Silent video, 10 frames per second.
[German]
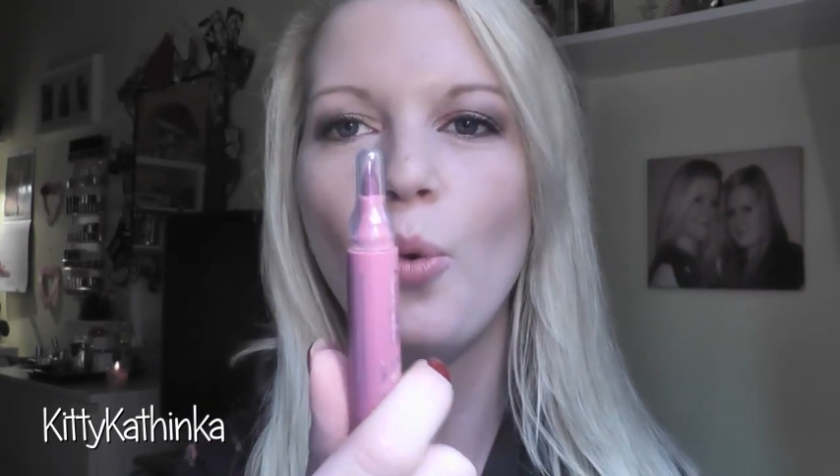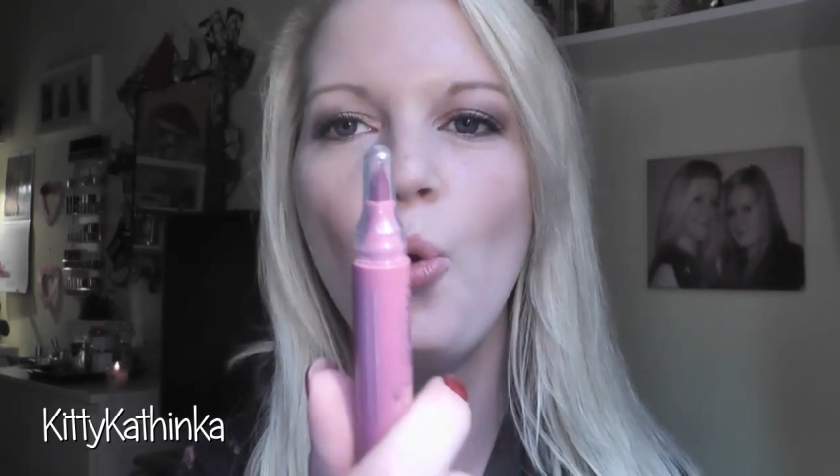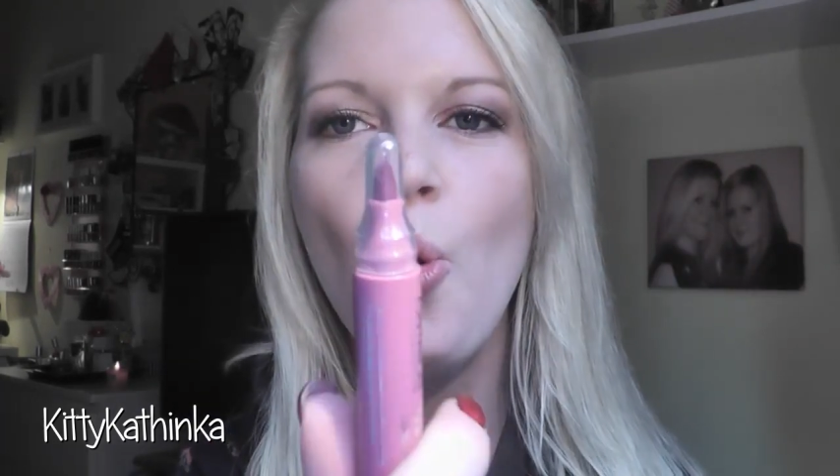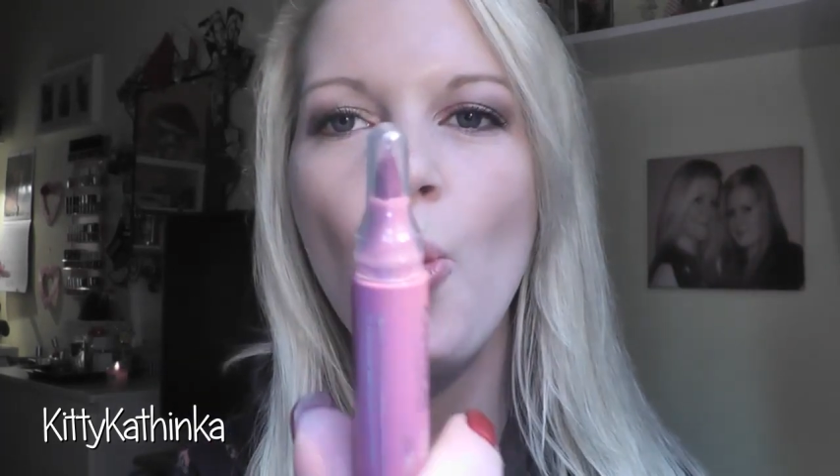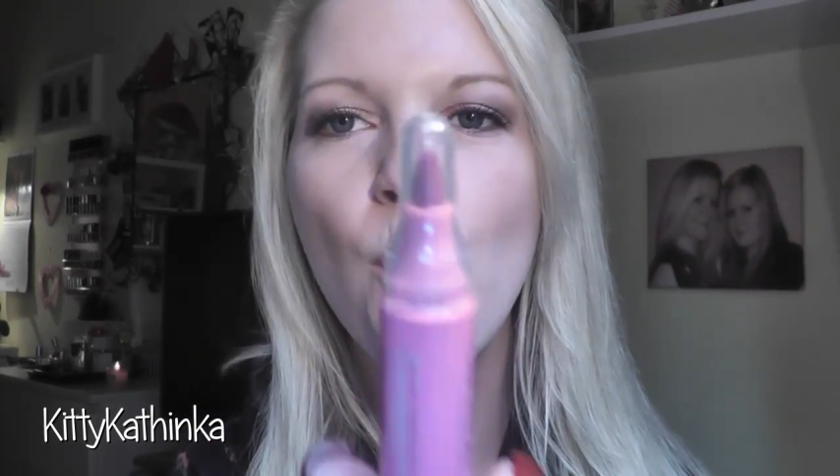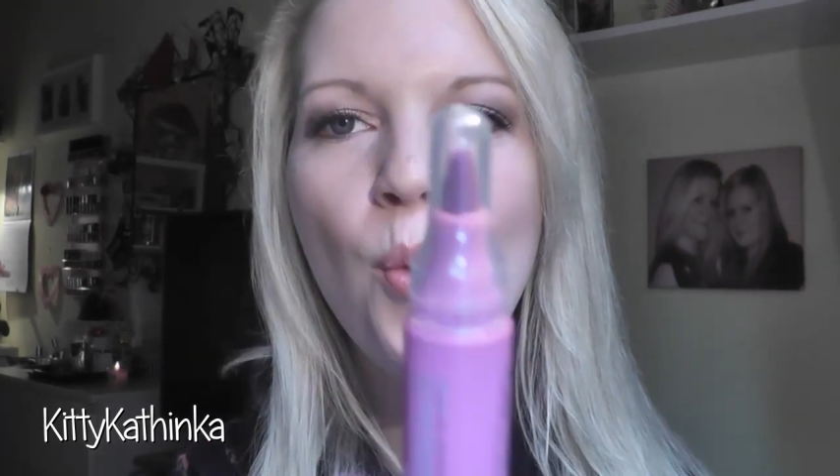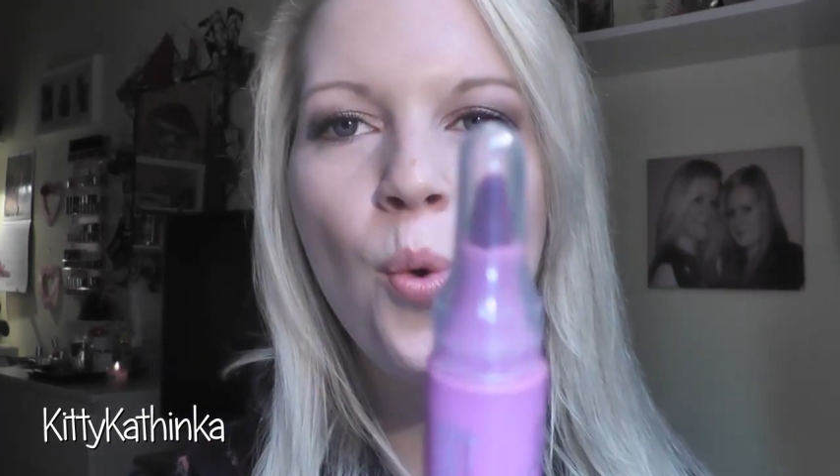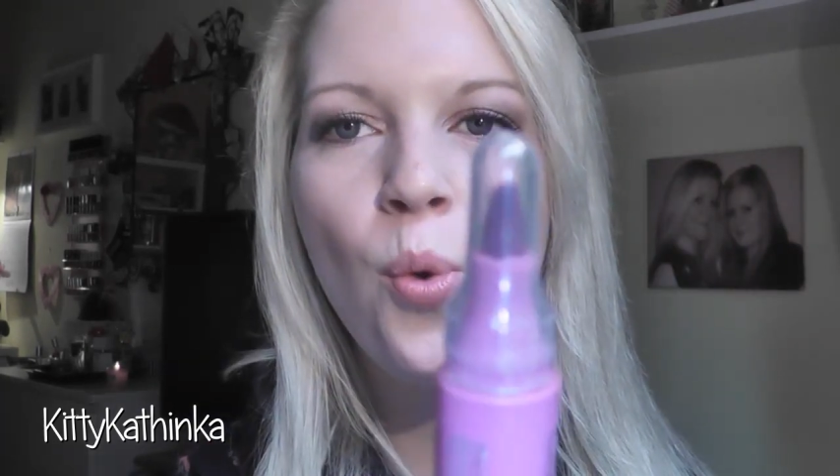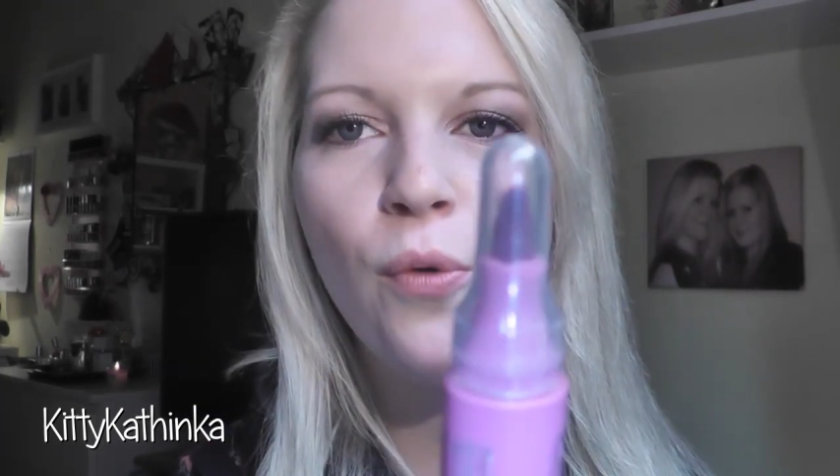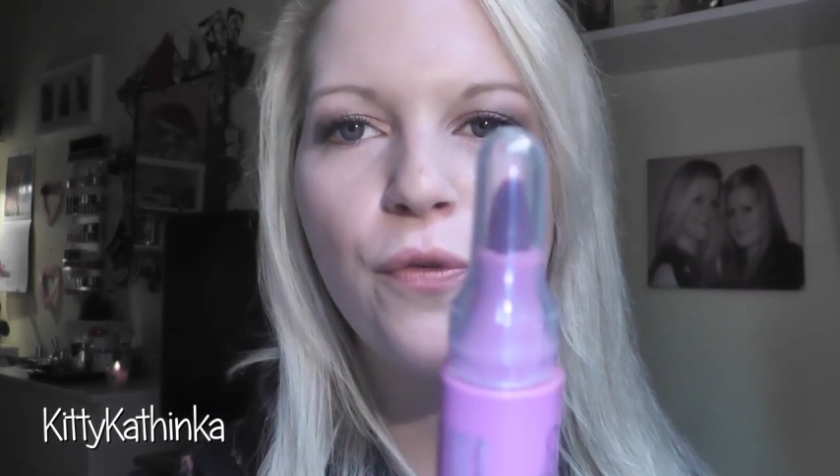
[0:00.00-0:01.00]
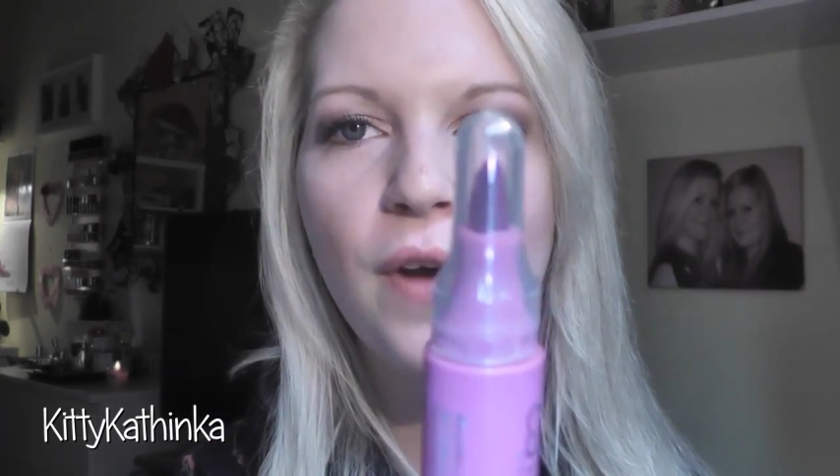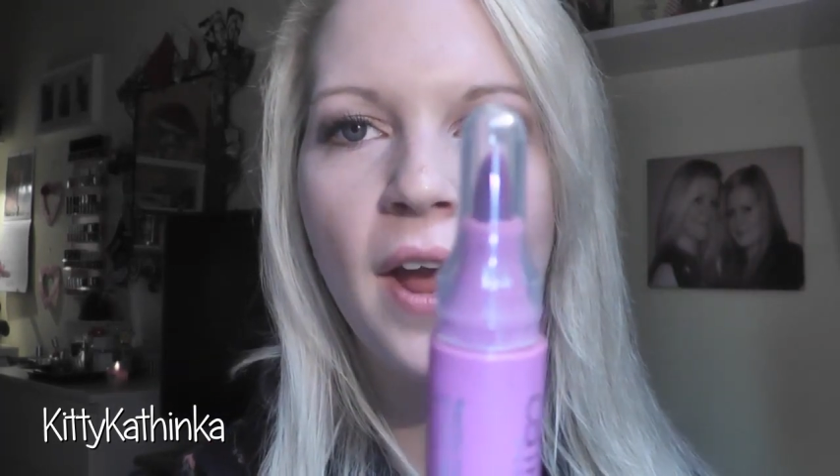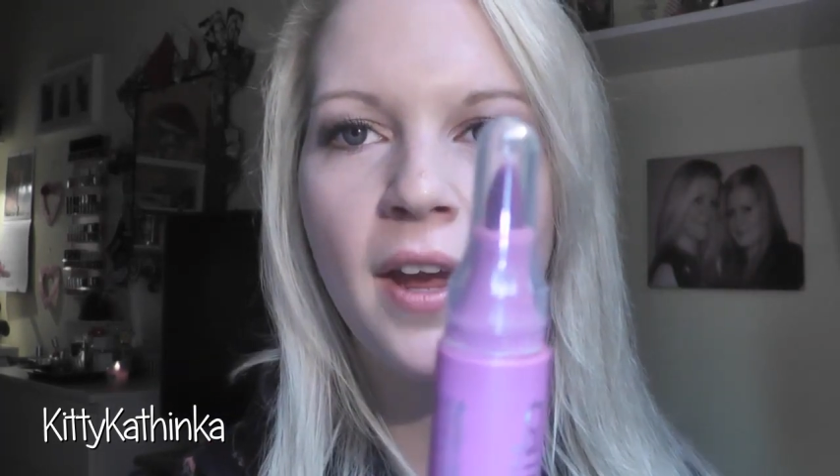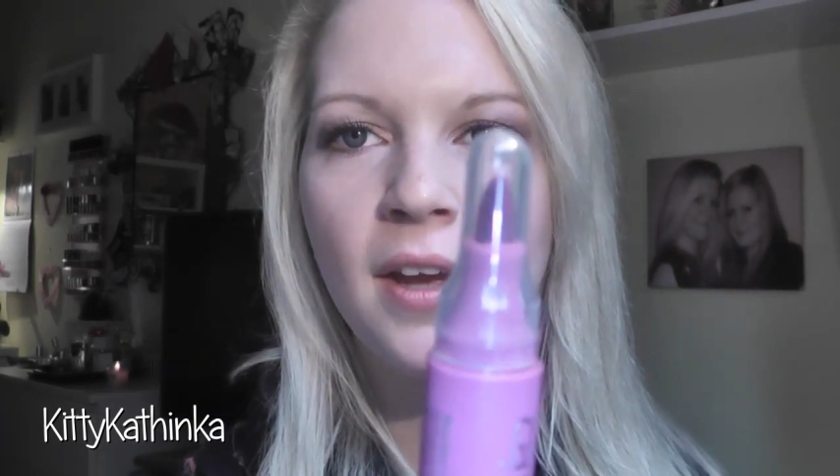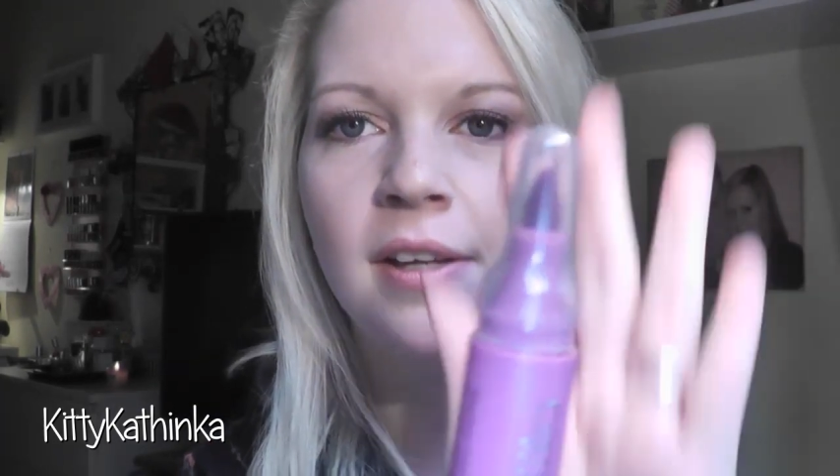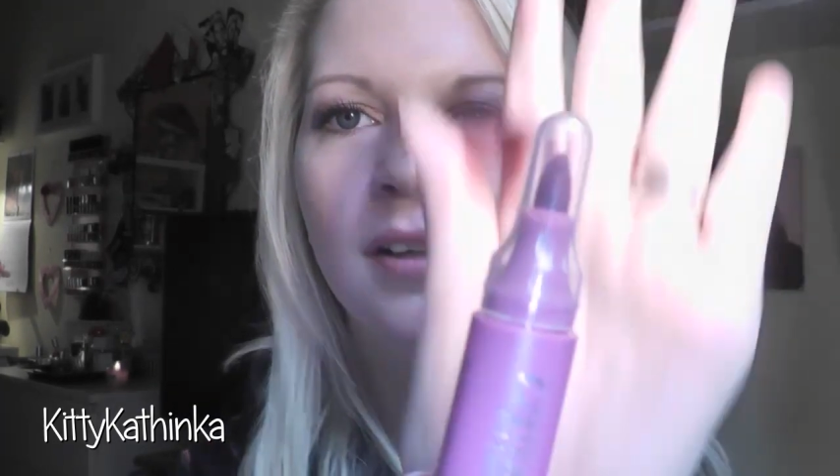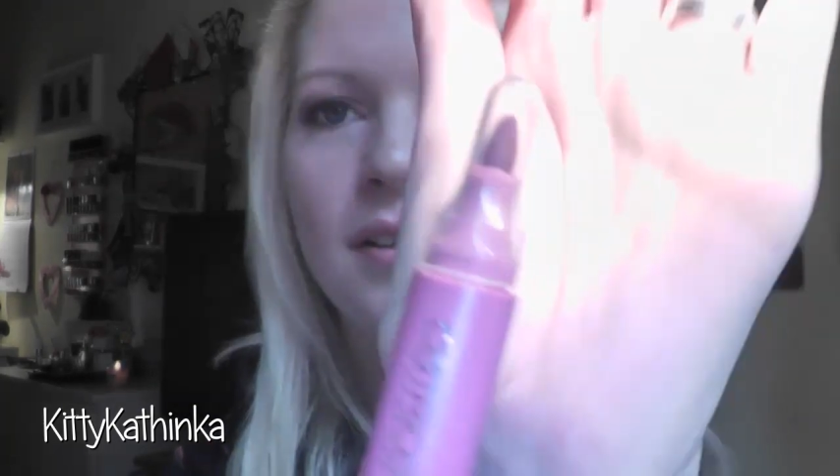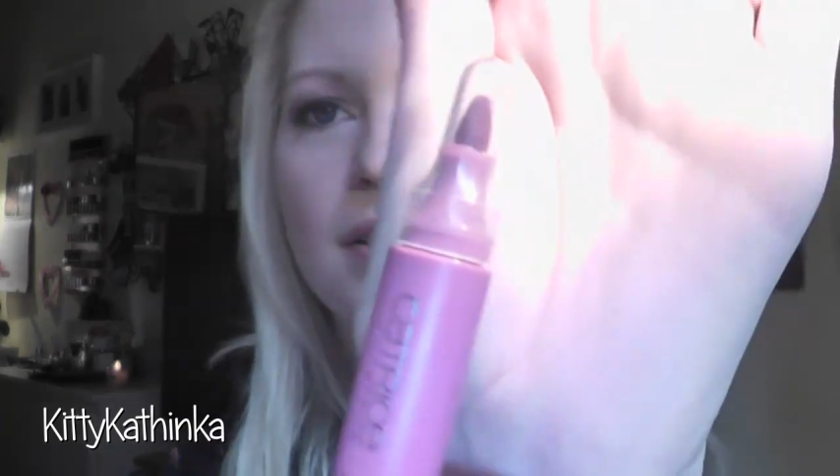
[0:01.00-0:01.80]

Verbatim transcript: Udu, fail.